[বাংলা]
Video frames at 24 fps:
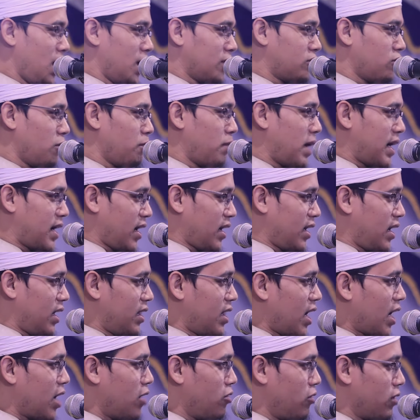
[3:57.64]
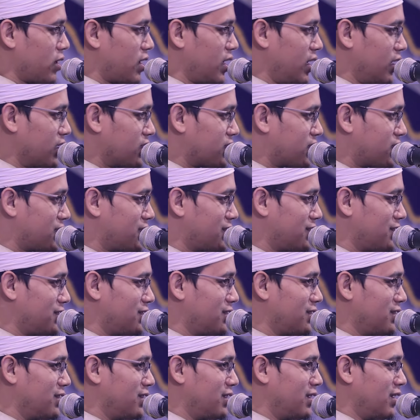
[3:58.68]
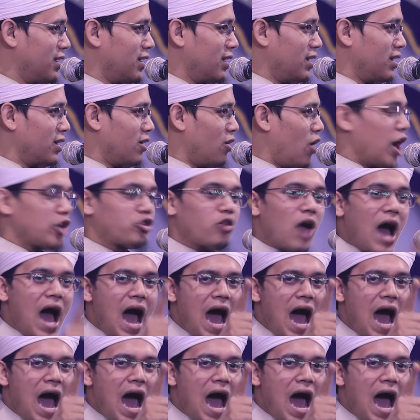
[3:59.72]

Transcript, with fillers: এত বেটাগিরি দেখানোর কি আছে হয়তো